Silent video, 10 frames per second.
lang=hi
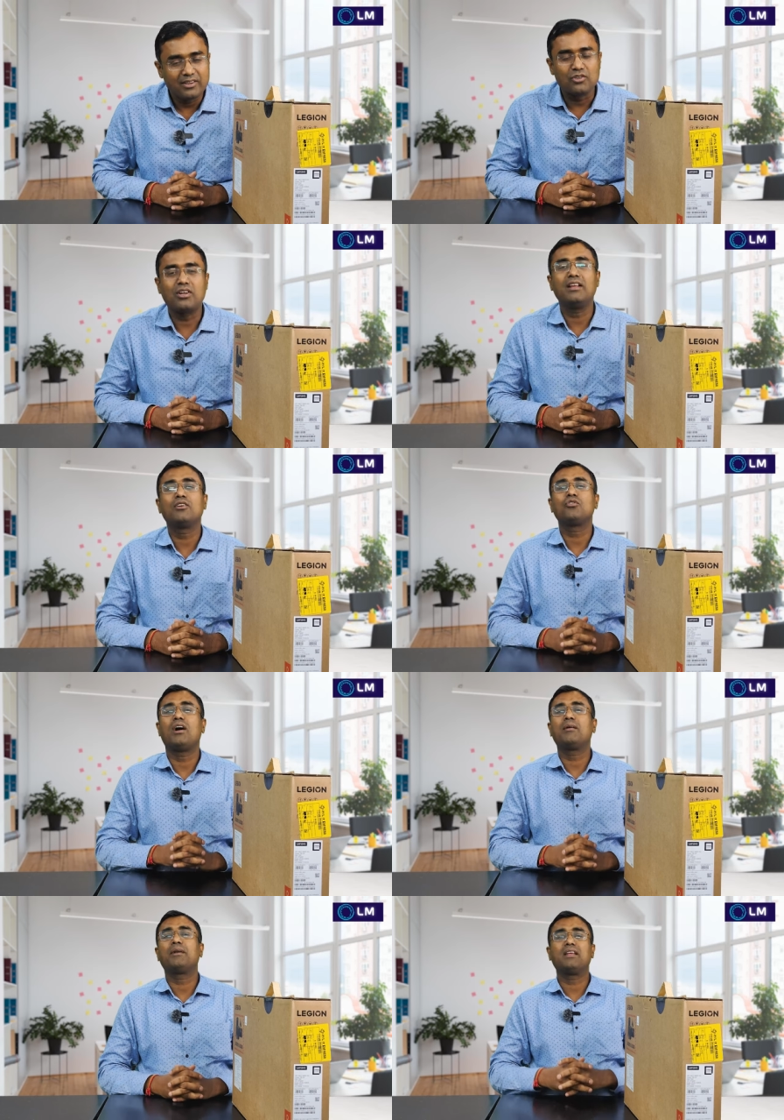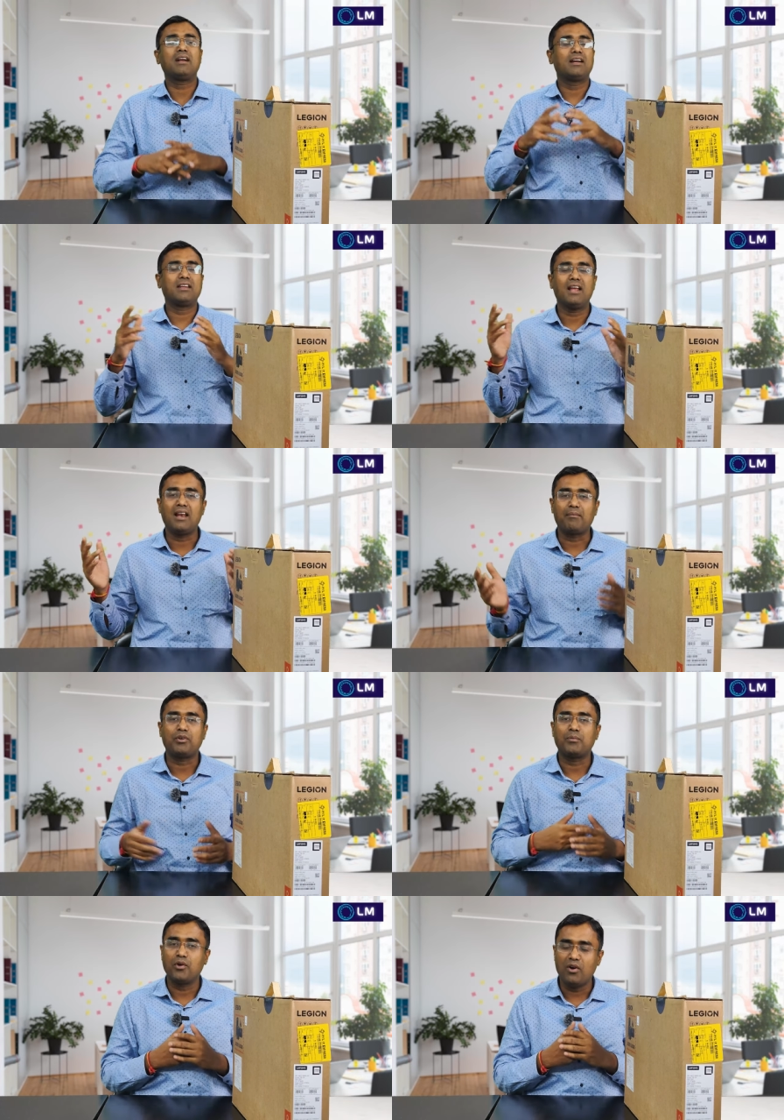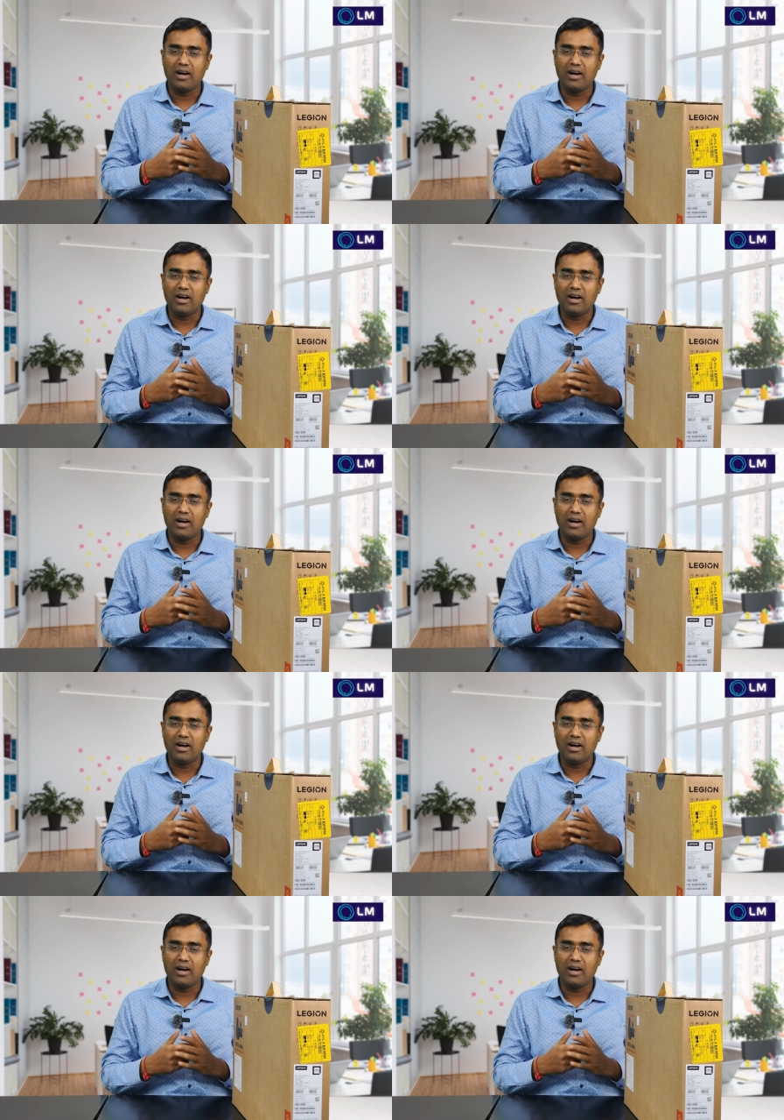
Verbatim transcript: तो चलिए दोस्तों आगे बढ़ते हैं करते हैं लैपटॉप को